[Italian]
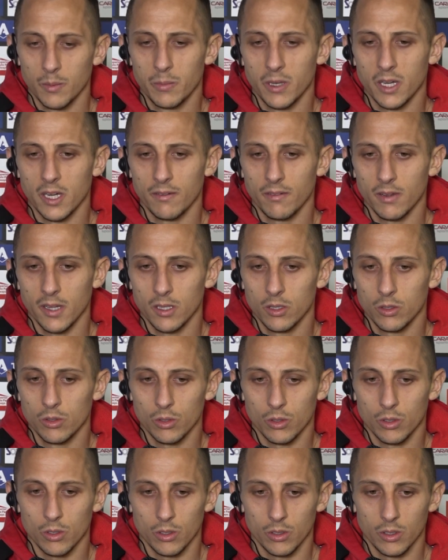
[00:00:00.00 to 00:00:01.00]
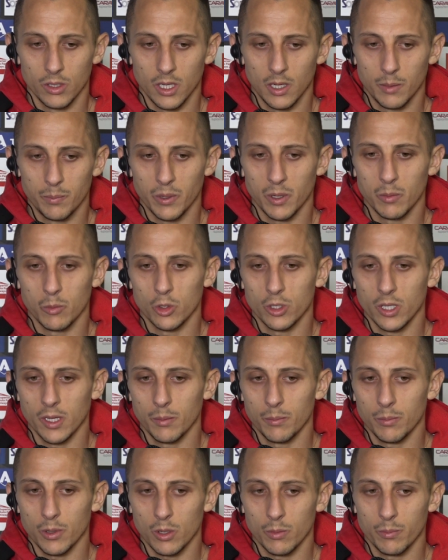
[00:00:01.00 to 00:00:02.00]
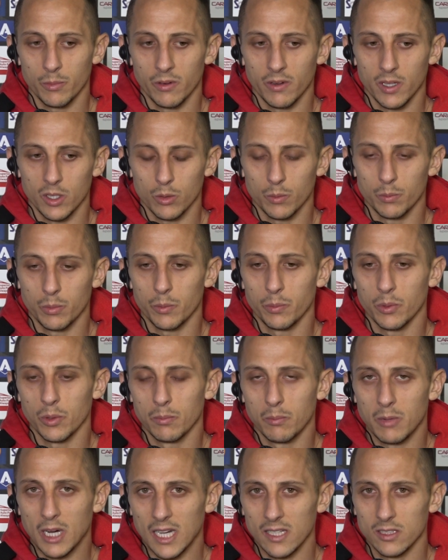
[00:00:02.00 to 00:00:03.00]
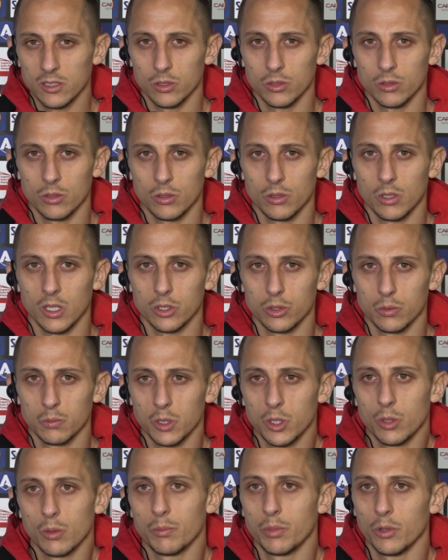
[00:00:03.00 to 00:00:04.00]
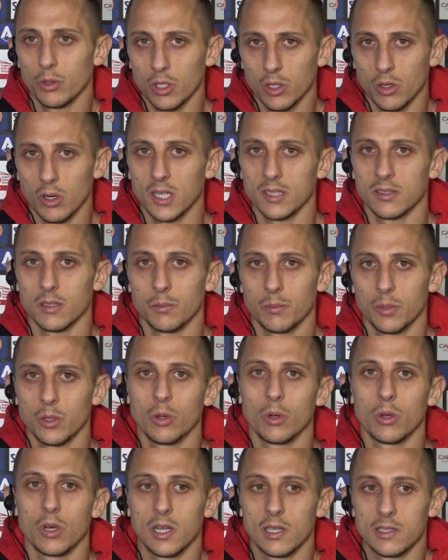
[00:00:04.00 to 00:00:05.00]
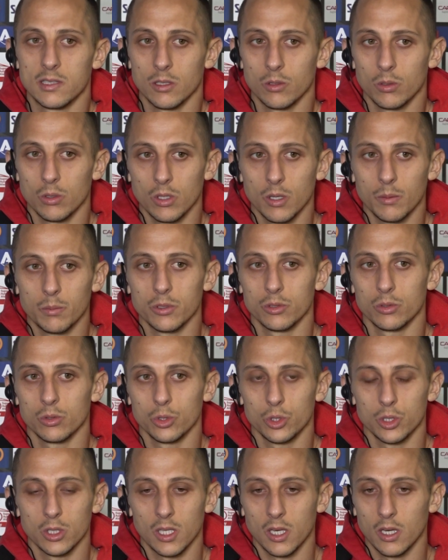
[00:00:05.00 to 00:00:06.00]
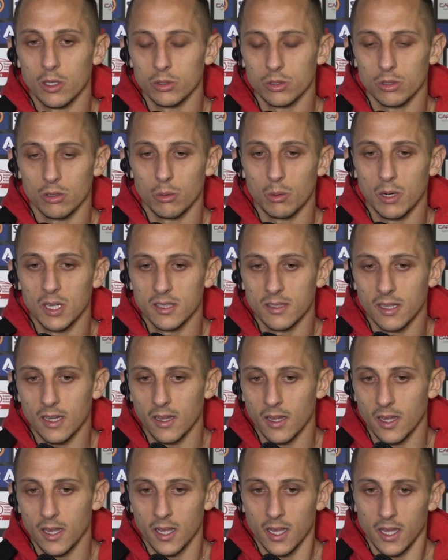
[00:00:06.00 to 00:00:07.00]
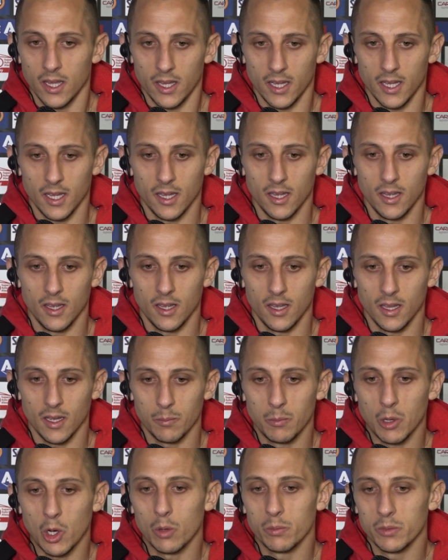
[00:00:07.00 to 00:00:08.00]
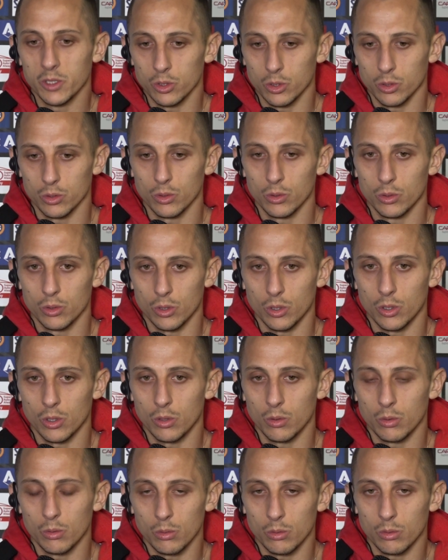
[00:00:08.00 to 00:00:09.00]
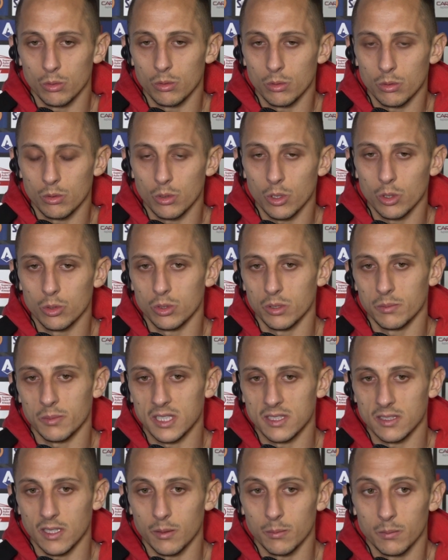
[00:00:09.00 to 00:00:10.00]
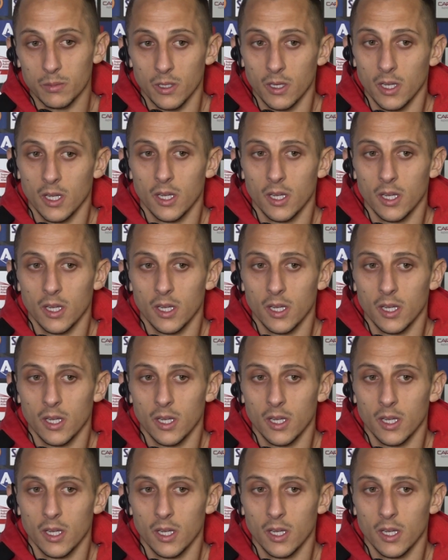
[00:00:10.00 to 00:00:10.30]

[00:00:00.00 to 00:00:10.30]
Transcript: Benevento nel primo tempo era un Benevento un po' più basso, ha subito un pochino la Sampdoria, nel secondo tempo sono uscite le nostre qualità e abbiamo messo sotto un'ottima Samp.